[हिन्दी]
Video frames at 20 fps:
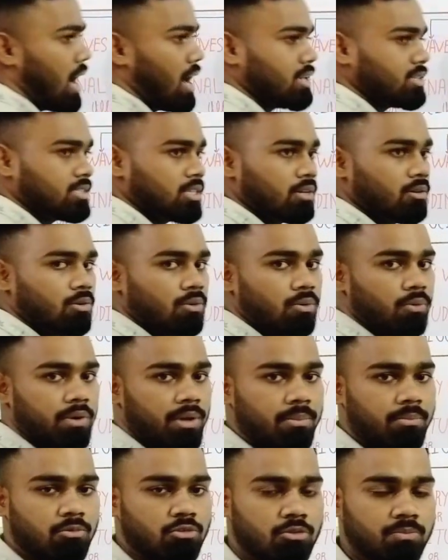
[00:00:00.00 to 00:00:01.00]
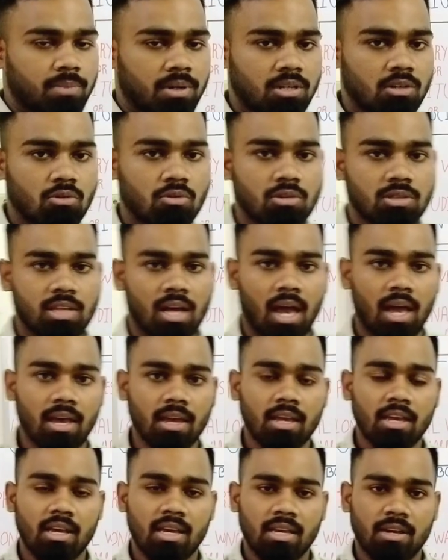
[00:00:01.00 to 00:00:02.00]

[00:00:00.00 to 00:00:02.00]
कहाँ से वेव उत्पन्न होता है